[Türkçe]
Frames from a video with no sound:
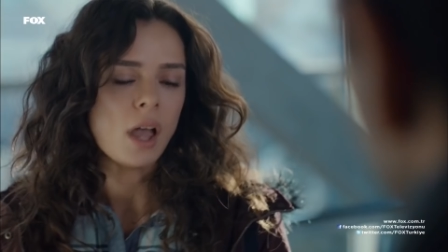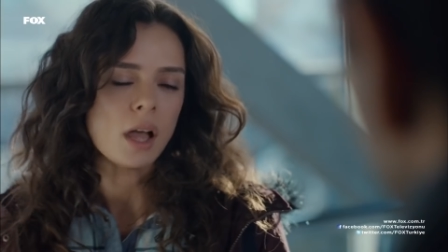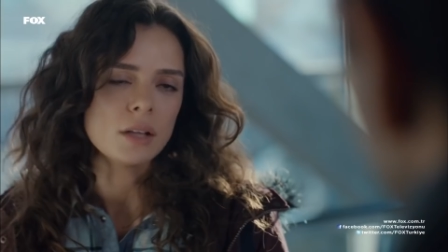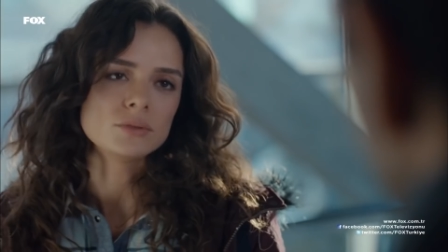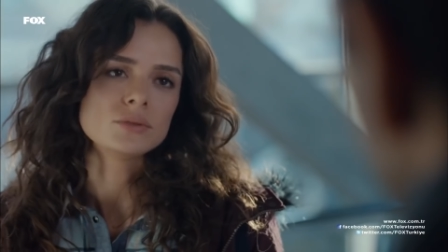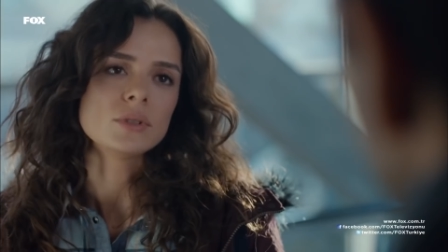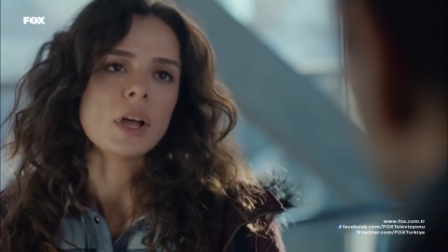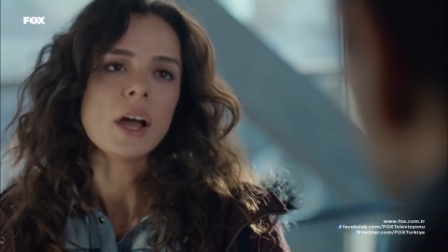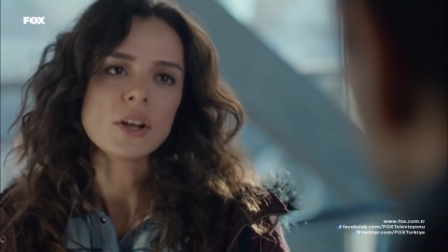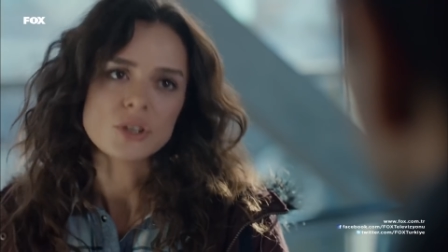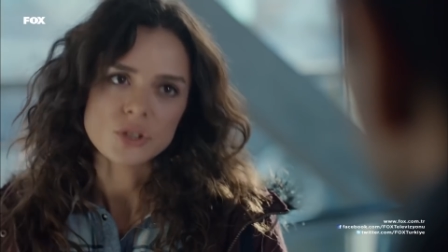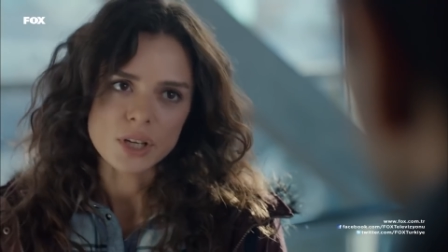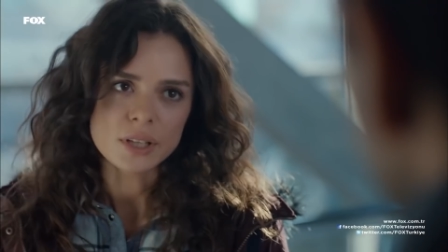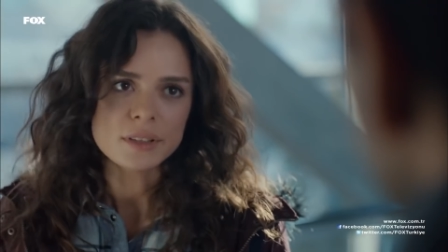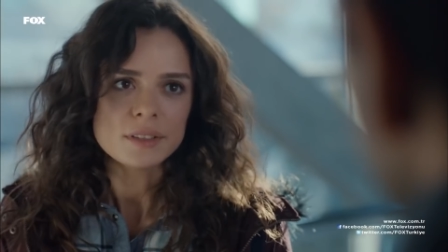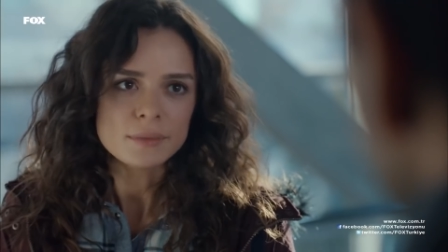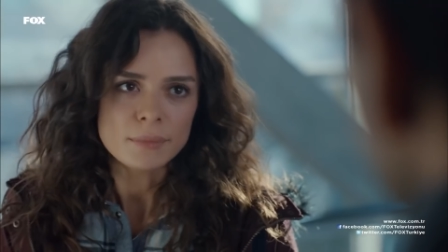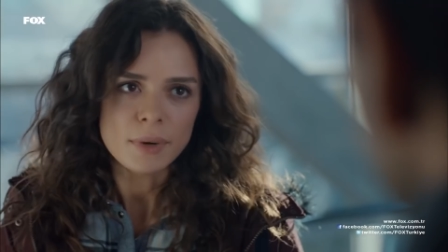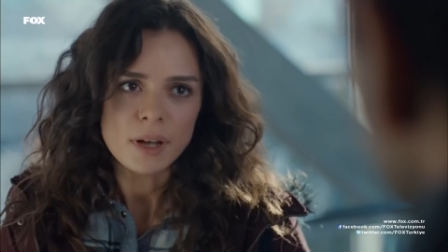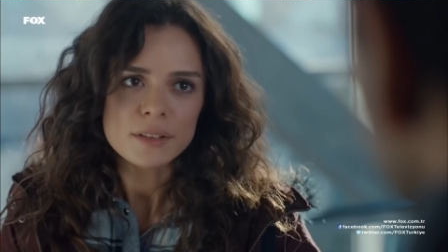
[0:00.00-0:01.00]
Ya tercih
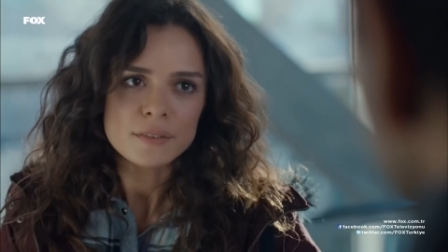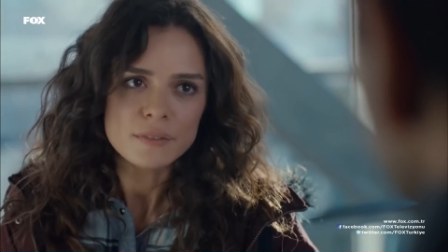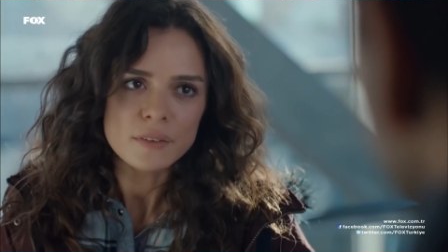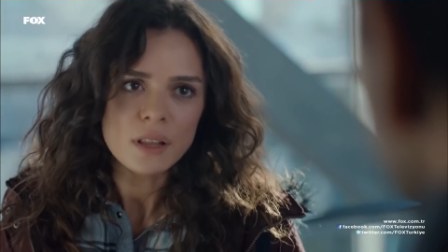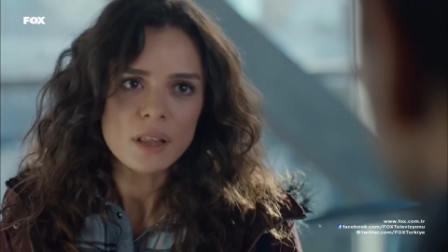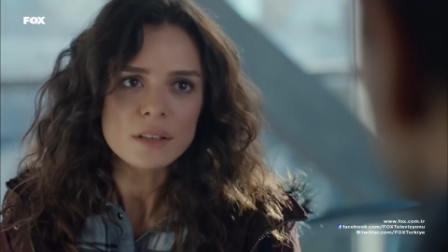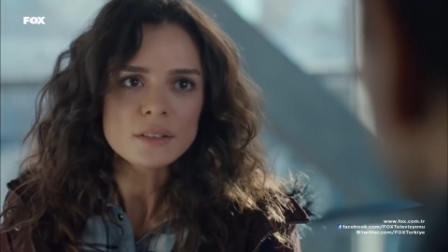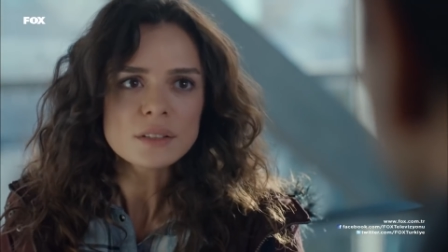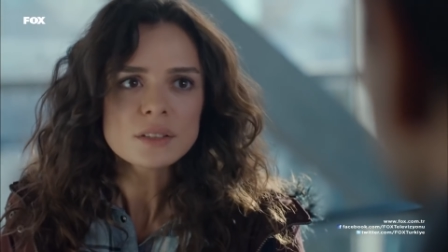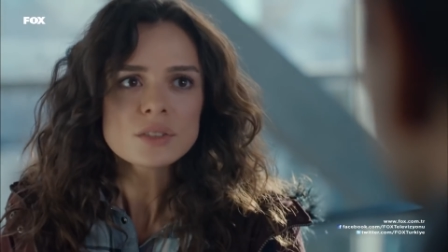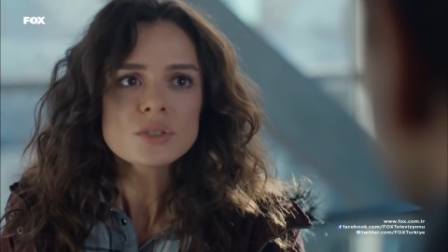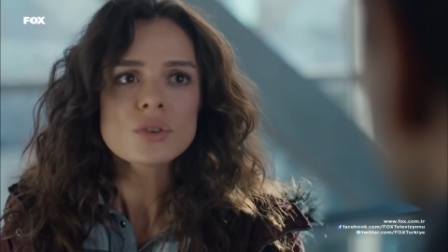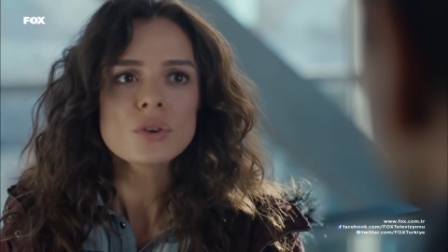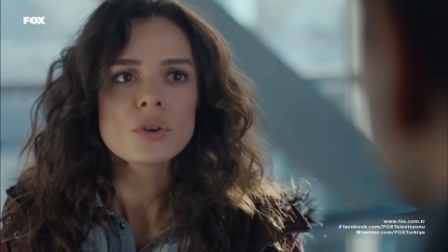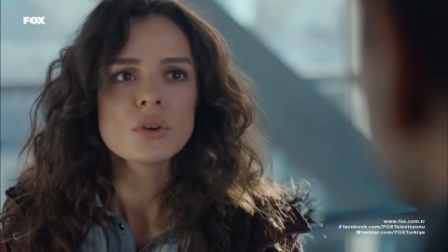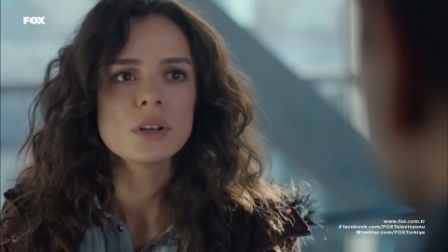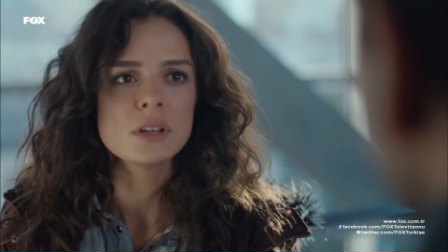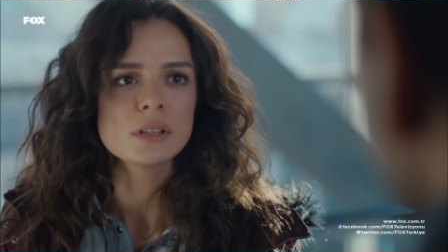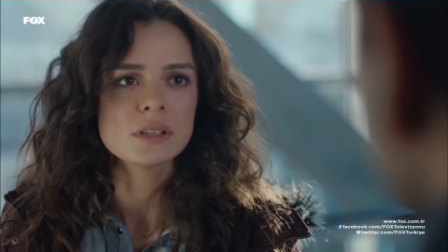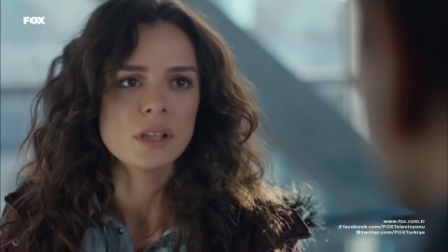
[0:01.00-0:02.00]
ettiğim hayat falan deyince
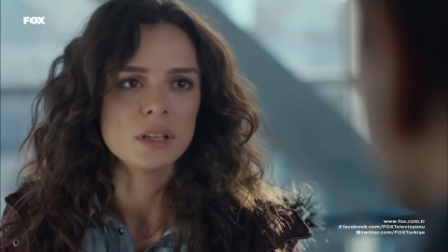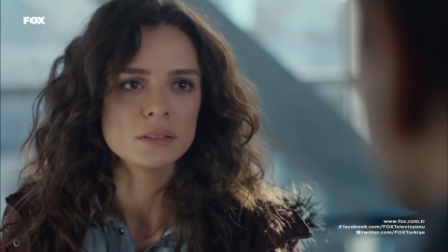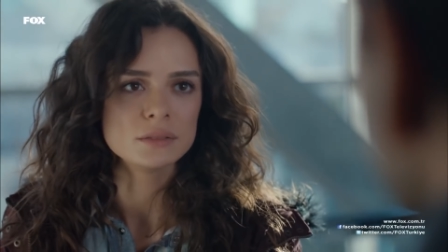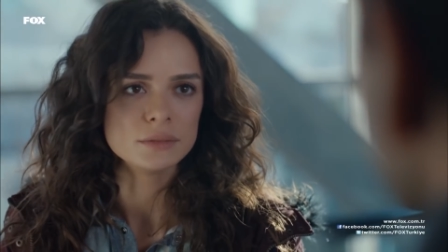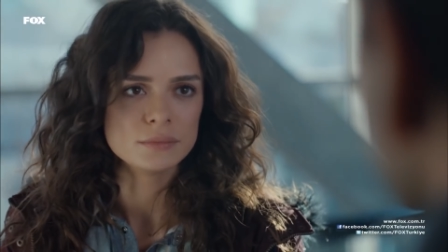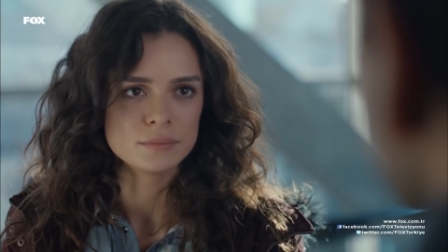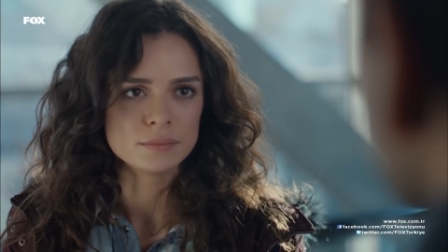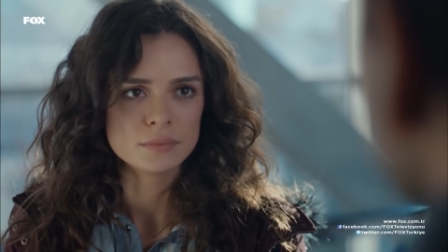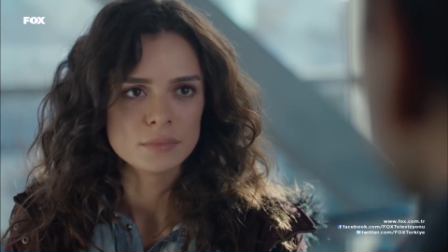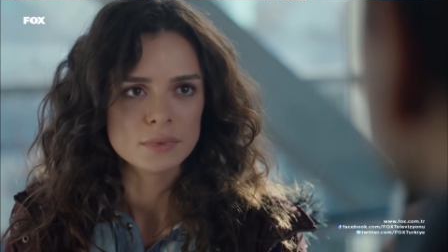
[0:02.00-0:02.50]
öyle sandım.